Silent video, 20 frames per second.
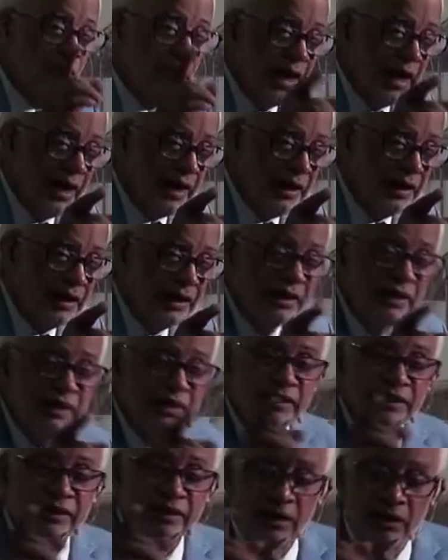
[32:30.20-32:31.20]
bien
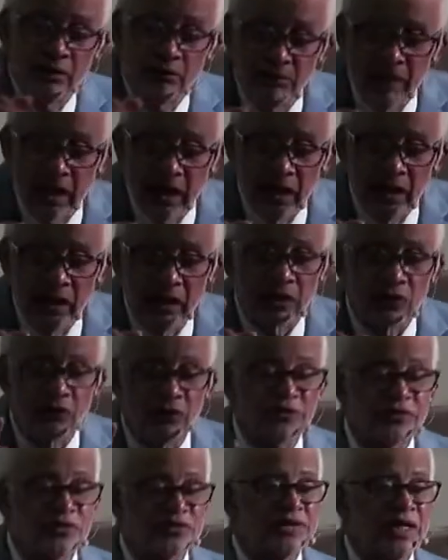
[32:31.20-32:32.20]
y el mal.
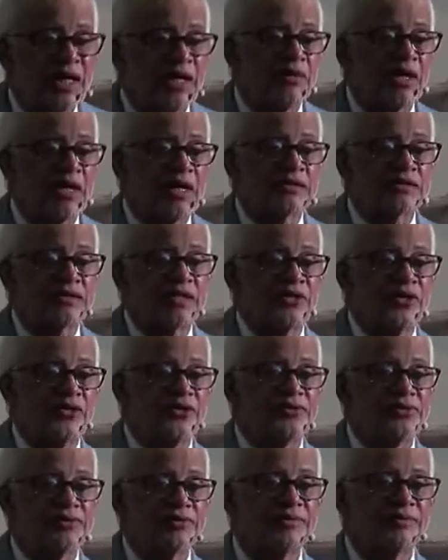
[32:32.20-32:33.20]
¿Cuántos alaban al Señor?
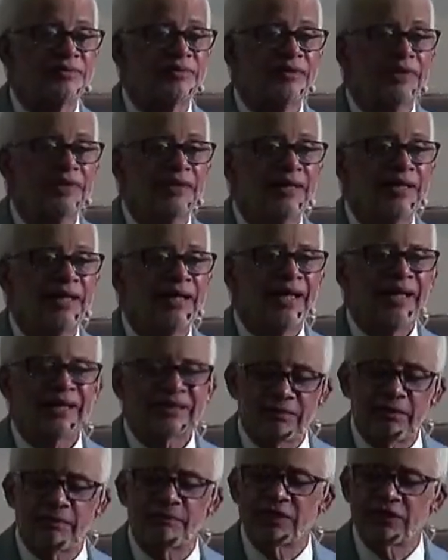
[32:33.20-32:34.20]
Él
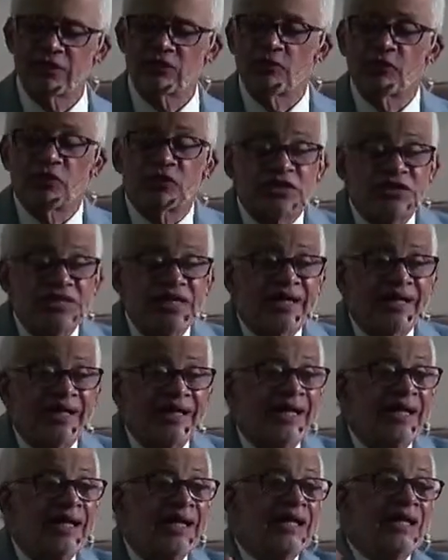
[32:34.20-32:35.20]
estaba pidiendo porque tenía
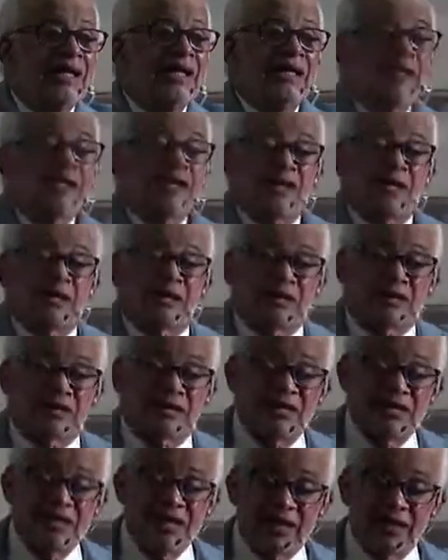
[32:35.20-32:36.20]
que
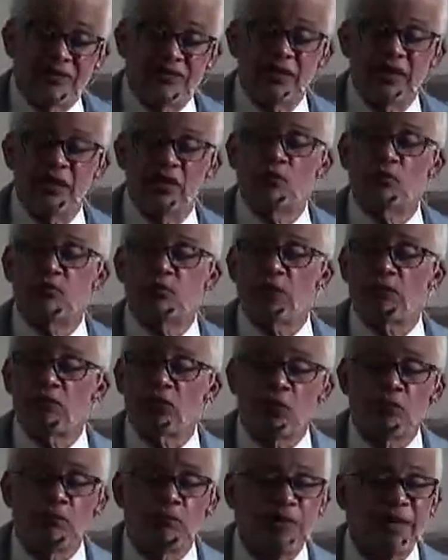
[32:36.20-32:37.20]
tenía que dirigir un
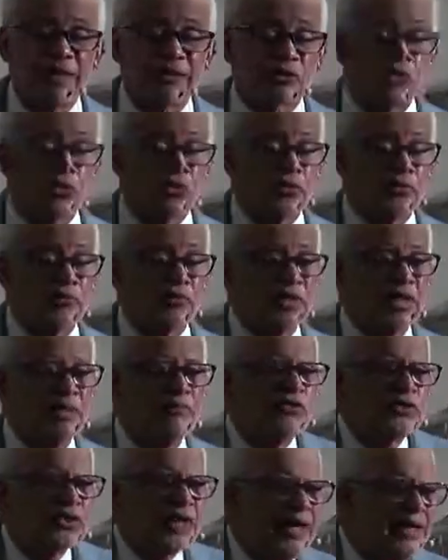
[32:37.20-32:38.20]
pueblo completo y
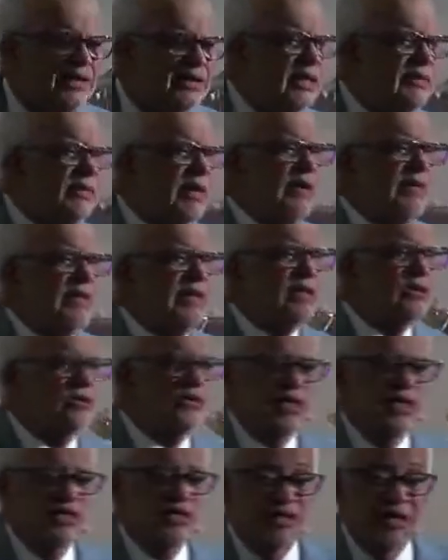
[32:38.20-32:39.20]
mucha gente iba a venir
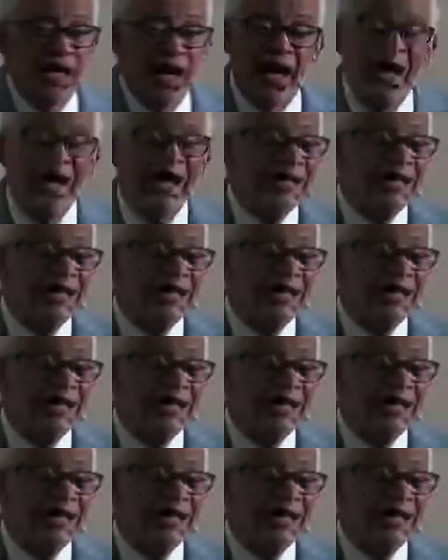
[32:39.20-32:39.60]
con necesidad,